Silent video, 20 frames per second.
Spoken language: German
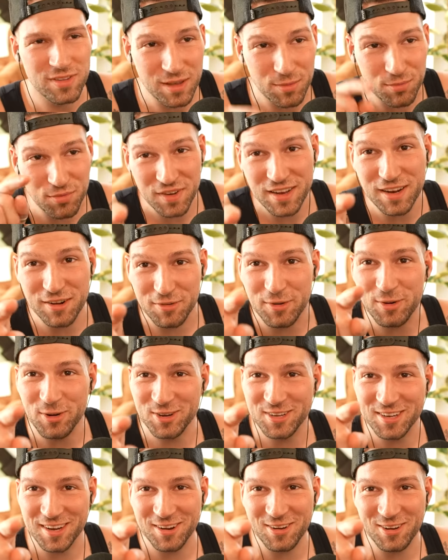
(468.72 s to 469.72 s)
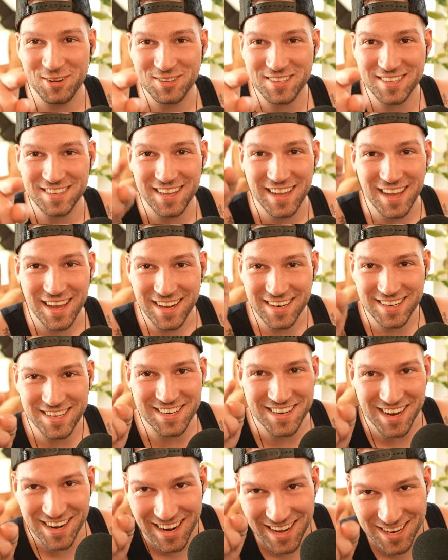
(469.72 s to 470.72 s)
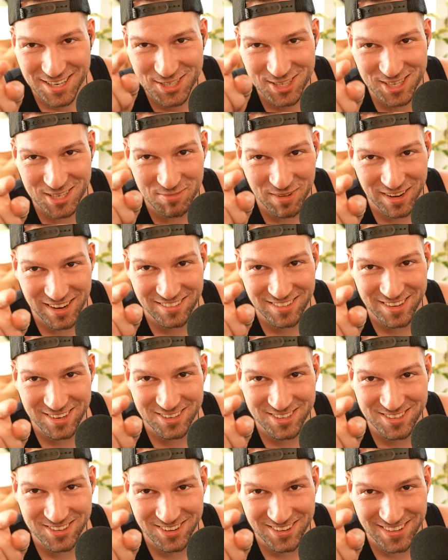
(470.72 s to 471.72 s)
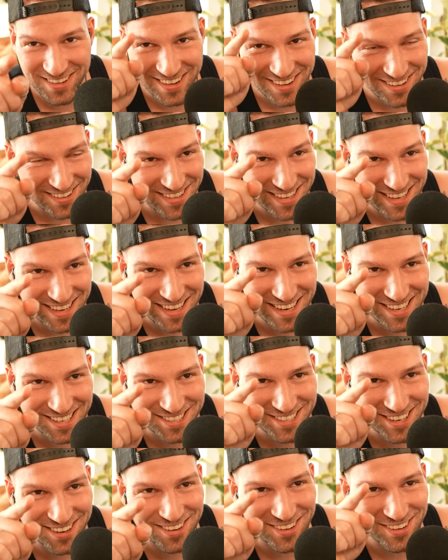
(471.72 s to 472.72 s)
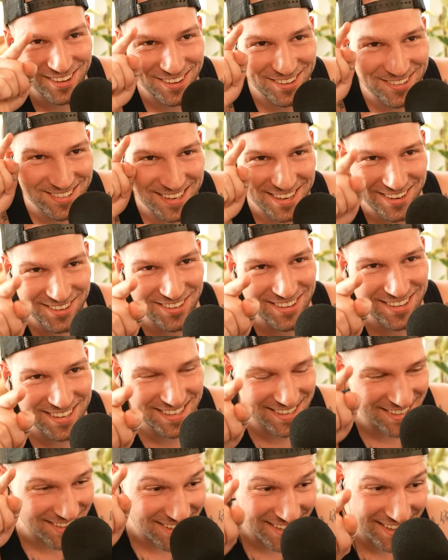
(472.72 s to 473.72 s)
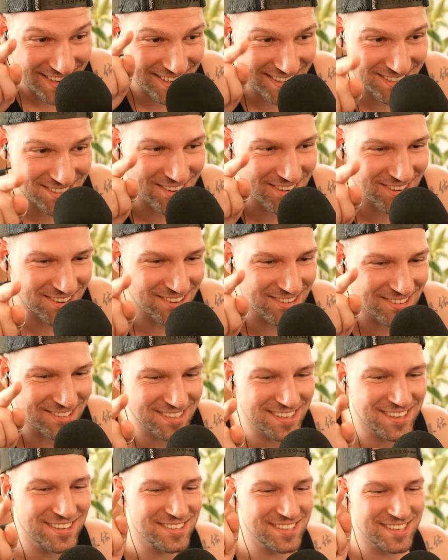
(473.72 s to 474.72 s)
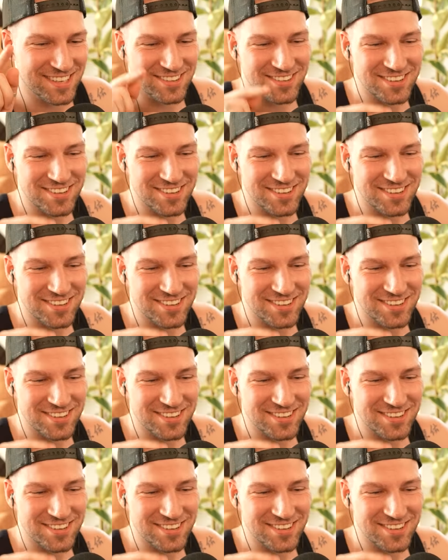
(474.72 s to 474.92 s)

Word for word: es gibt viele von euch da draußen, die in der Nachtschicht meine Videos gucken. Und hier geht ein Shoutout raus an euch. Hier geht ein Shoutout raus, raus an